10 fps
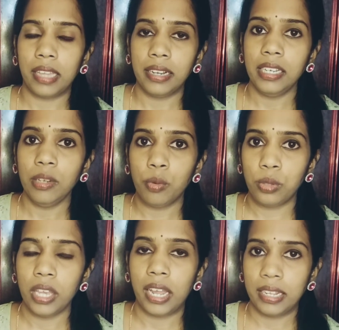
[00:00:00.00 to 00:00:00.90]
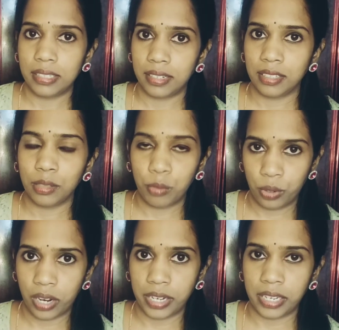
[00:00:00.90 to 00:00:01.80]
தண்ணி ஊற்றி அலசறதுக்கு
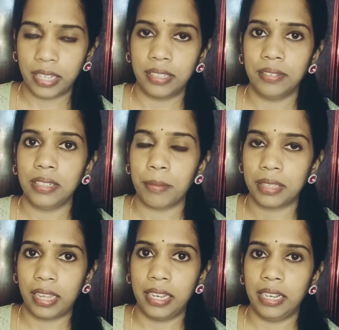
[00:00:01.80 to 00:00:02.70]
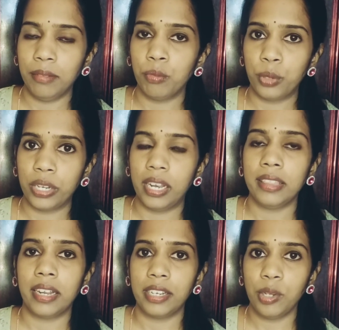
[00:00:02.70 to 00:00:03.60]
முன்னாடி அதாவது நம்ம தலையில்
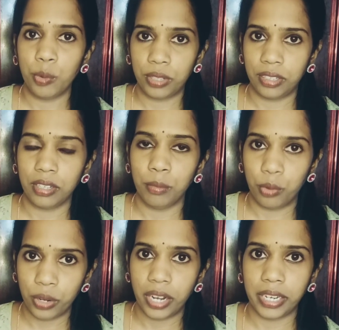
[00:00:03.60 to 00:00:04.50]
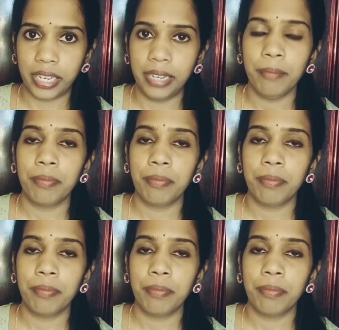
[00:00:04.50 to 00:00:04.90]
முடியில் தண்ணி ஊற்றுறதுக்கு முன்னாடியே